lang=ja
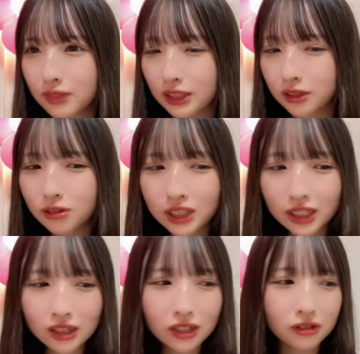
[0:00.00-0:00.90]
やっと聞
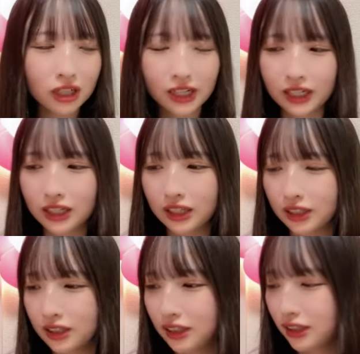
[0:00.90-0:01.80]
けたよ LINE
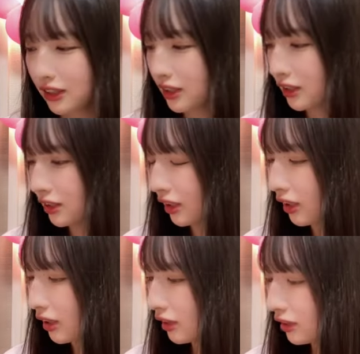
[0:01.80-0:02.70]

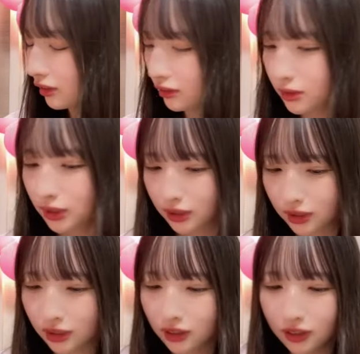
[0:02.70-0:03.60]
長かったわ
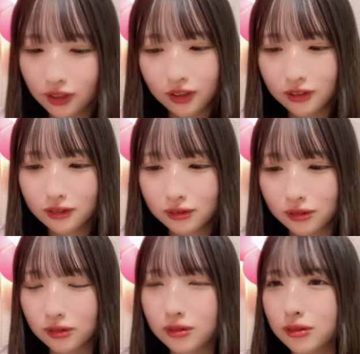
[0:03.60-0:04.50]

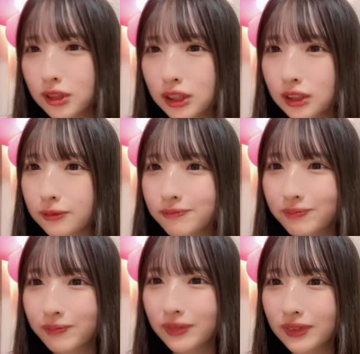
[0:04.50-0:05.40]
本当に
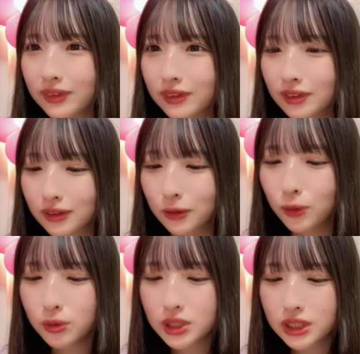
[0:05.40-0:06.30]

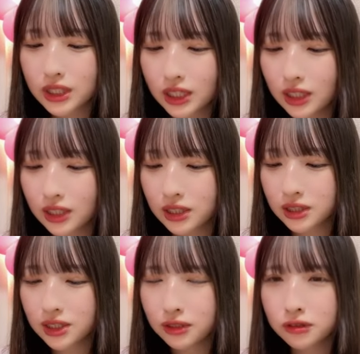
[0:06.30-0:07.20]
公式
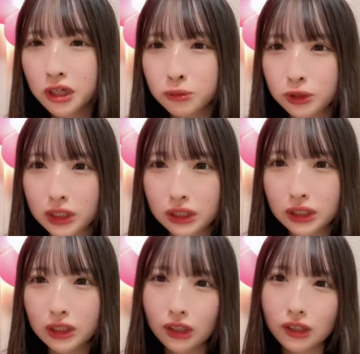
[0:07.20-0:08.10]
インスタグラム
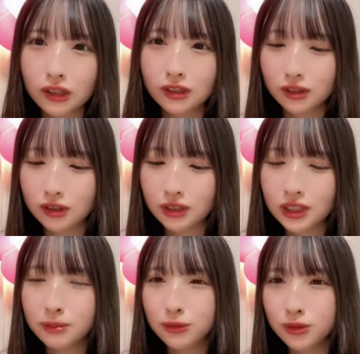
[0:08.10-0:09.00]
で
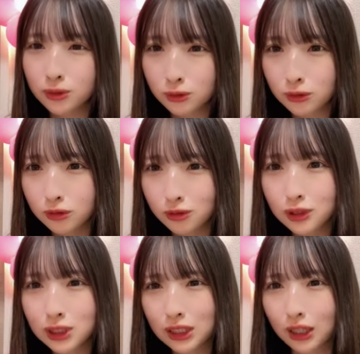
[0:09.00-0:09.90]
DM
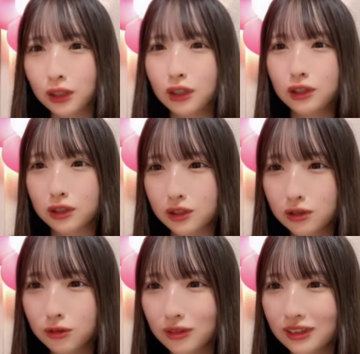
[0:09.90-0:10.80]
してたんだからずっ
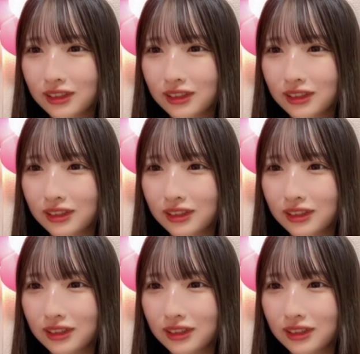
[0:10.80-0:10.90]
と